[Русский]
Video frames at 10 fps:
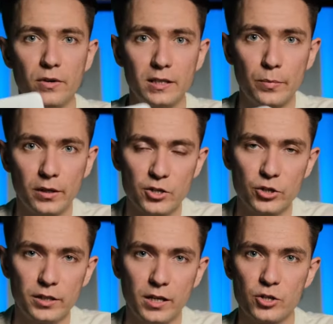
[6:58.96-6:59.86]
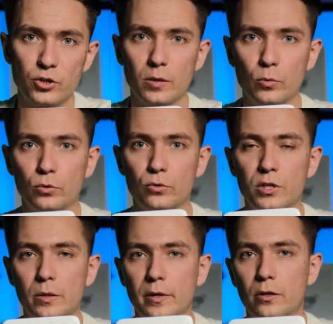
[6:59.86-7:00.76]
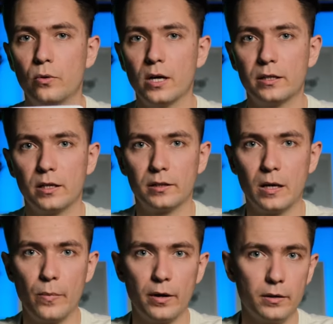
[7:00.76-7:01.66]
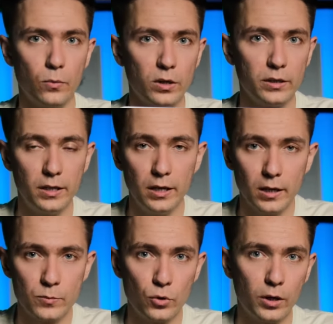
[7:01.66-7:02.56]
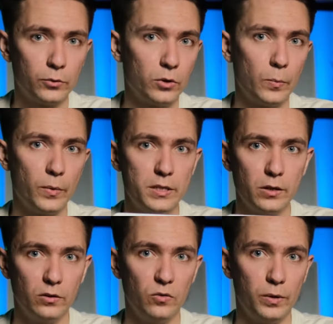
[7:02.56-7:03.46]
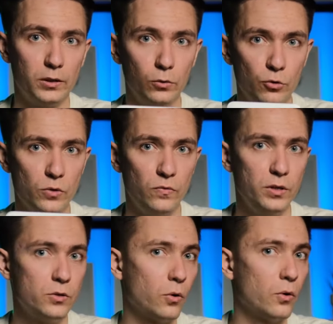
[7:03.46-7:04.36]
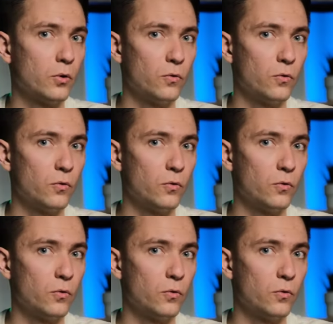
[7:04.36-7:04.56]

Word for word: В этом приложении также работают терморегуляторы от компании OneKey, обзор которых мы делали в предыдущем видео.